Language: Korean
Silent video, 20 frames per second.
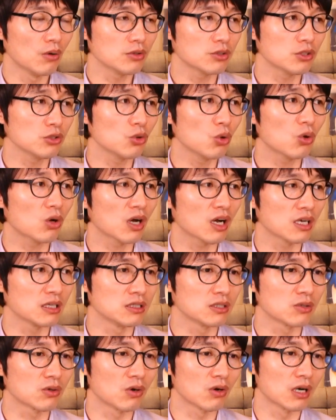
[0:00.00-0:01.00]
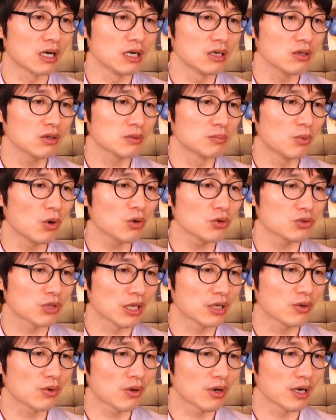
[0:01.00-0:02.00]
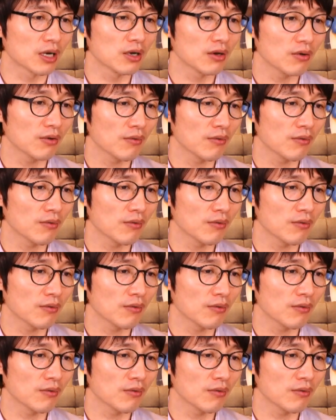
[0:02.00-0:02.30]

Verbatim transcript: 떤 효과가 있는 건가요? 먹어도 되는 그, 건가요?